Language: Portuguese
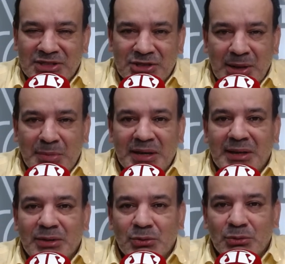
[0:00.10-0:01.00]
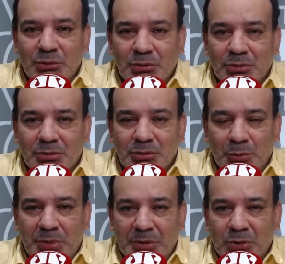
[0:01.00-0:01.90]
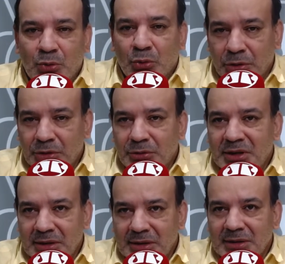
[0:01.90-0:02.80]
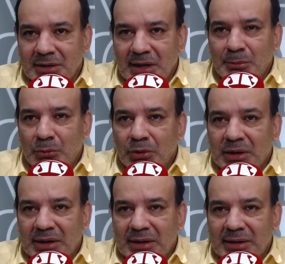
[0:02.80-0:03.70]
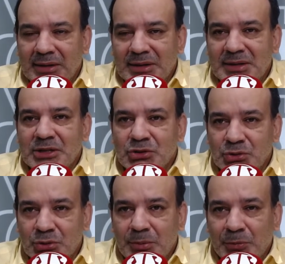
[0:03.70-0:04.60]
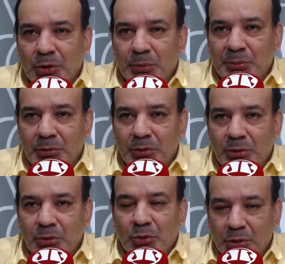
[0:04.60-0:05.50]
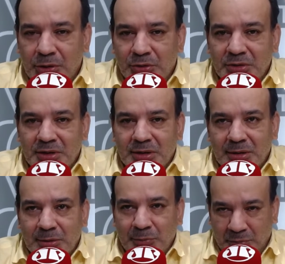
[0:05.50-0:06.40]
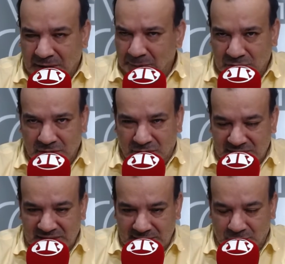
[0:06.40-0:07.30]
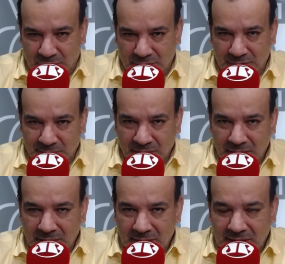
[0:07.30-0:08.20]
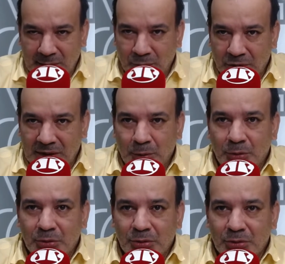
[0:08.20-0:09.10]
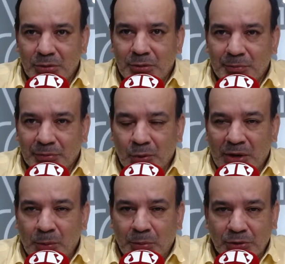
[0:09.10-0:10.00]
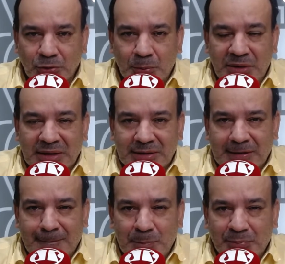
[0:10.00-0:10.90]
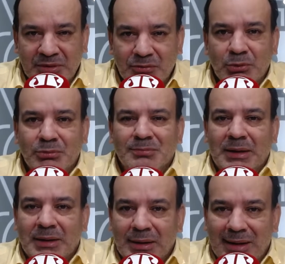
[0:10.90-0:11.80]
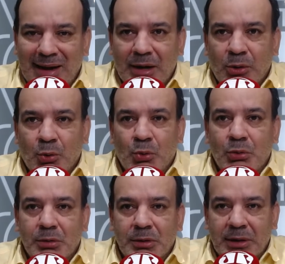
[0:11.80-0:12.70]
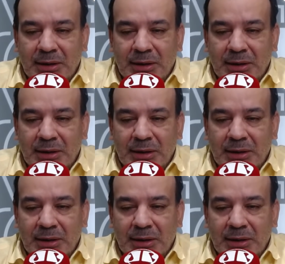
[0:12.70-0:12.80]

A gente lembra aqui do, do primeiro corno que queimou lá, incendiou. Primeiro o quê? Corno. Que a pessoa que faz isso é corno. Queimou lá o, o ecoponto do Piatã. Você viu um. O que seria um corno?